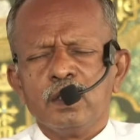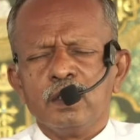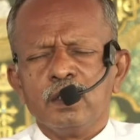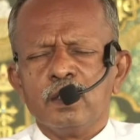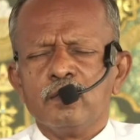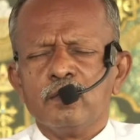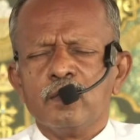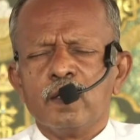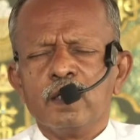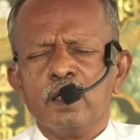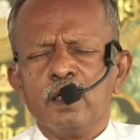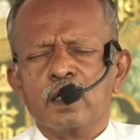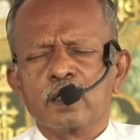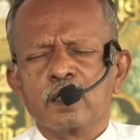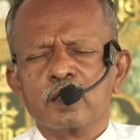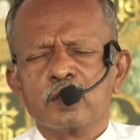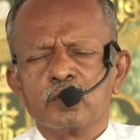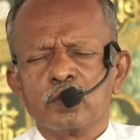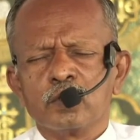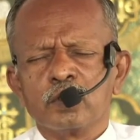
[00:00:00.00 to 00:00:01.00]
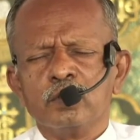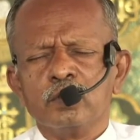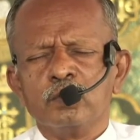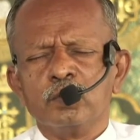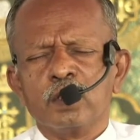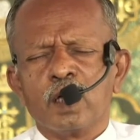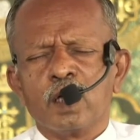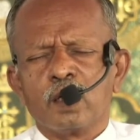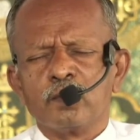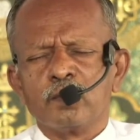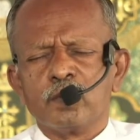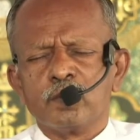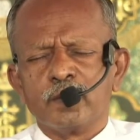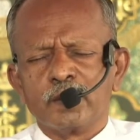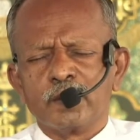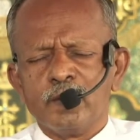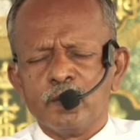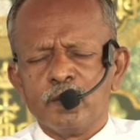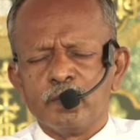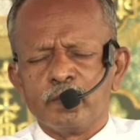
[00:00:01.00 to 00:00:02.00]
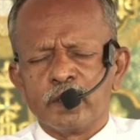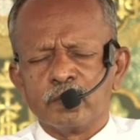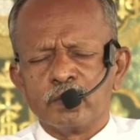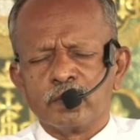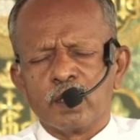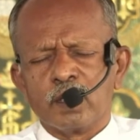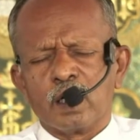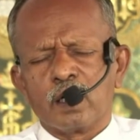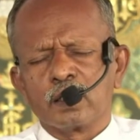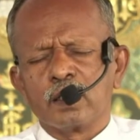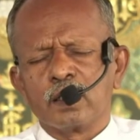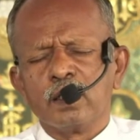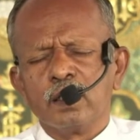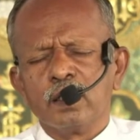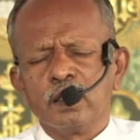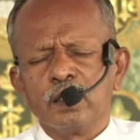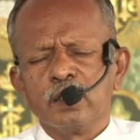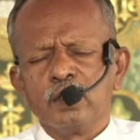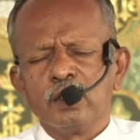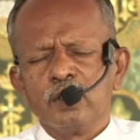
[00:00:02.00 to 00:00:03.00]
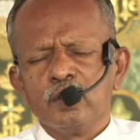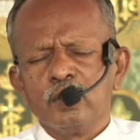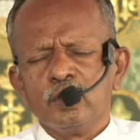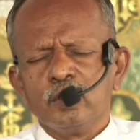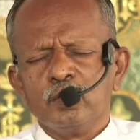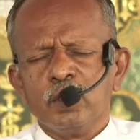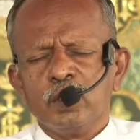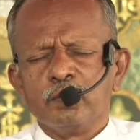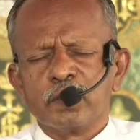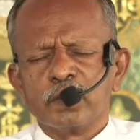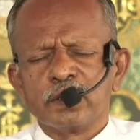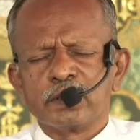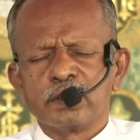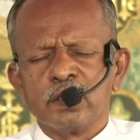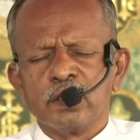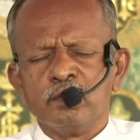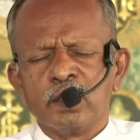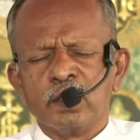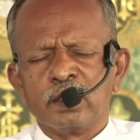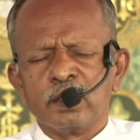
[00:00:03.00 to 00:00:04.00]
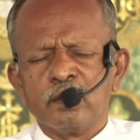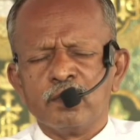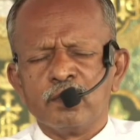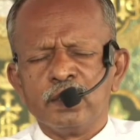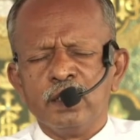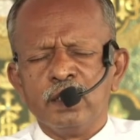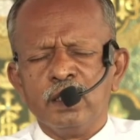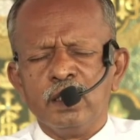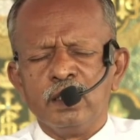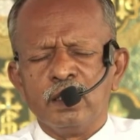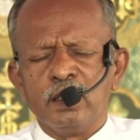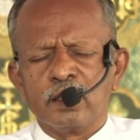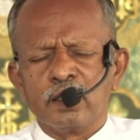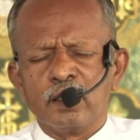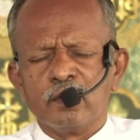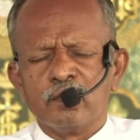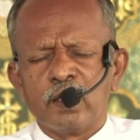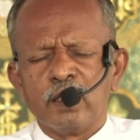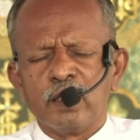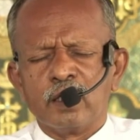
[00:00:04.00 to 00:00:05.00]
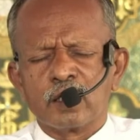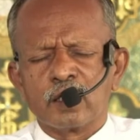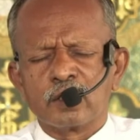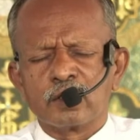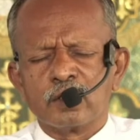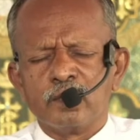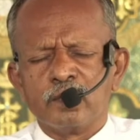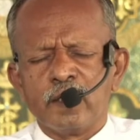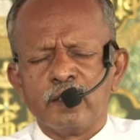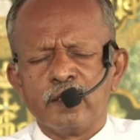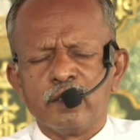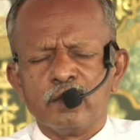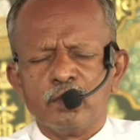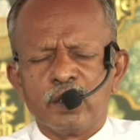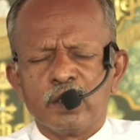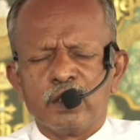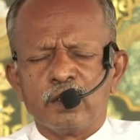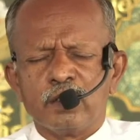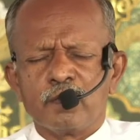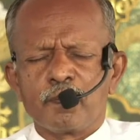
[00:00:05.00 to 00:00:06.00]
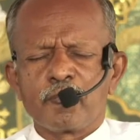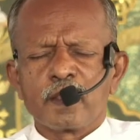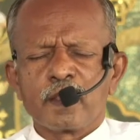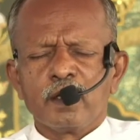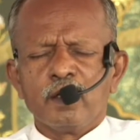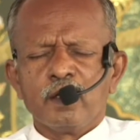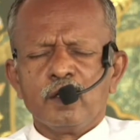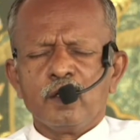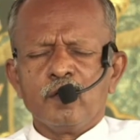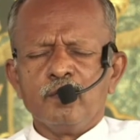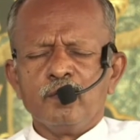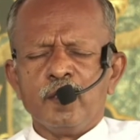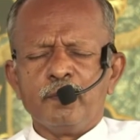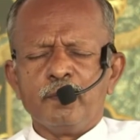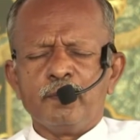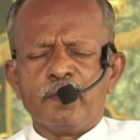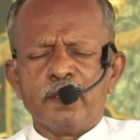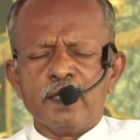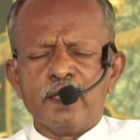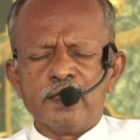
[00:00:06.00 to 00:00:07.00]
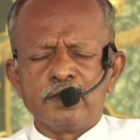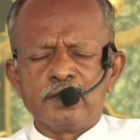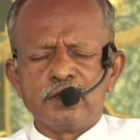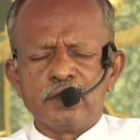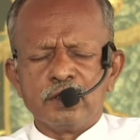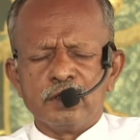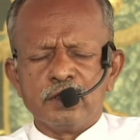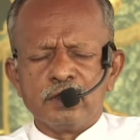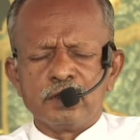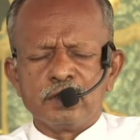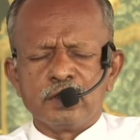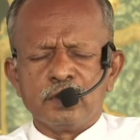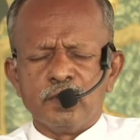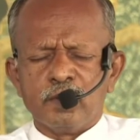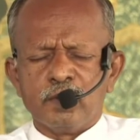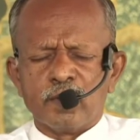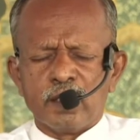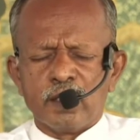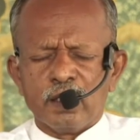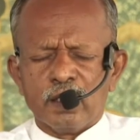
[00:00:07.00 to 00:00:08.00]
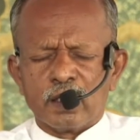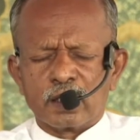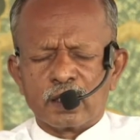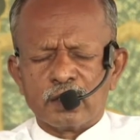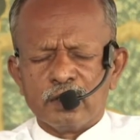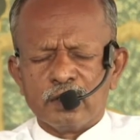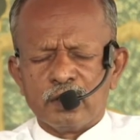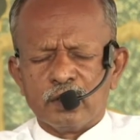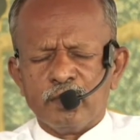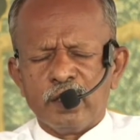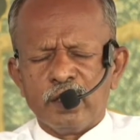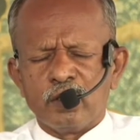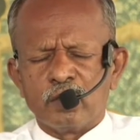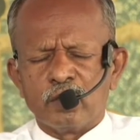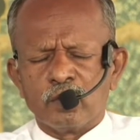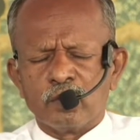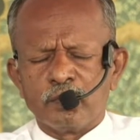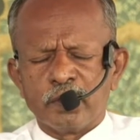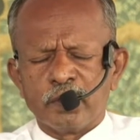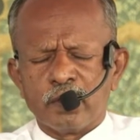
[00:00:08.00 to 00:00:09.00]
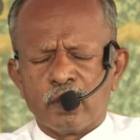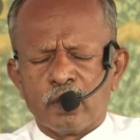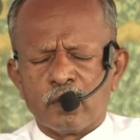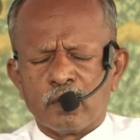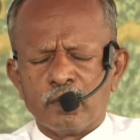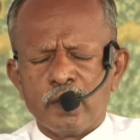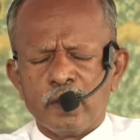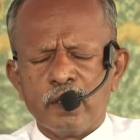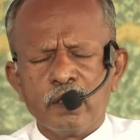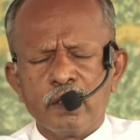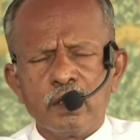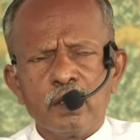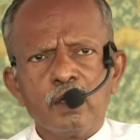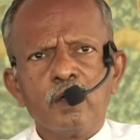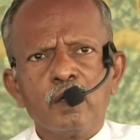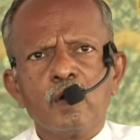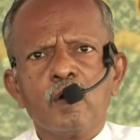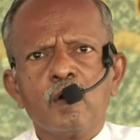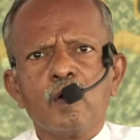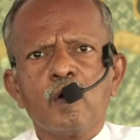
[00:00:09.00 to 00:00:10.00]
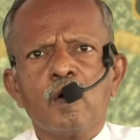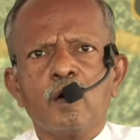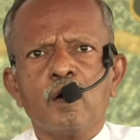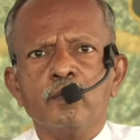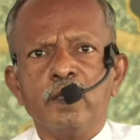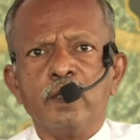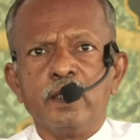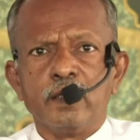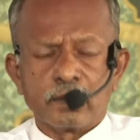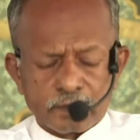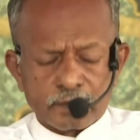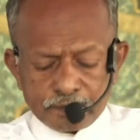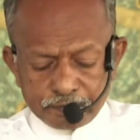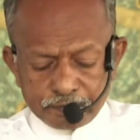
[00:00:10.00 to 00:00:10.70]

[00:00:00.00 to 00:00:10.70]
இதன் வழியாக தொடர்ந்து நம்முடைய நாமம் மகிழப்படுவதாக நம்முடைய பிரசன்னம் எங்கள் மத்தியிலிருந்து எங்களை வழி நடத்த வேண்டும் என்று மீட்பர் இயேசு கிறிஸ்துவின் வழியாக ஜெபிக்கிறோம் பிதாவே ஆமீன்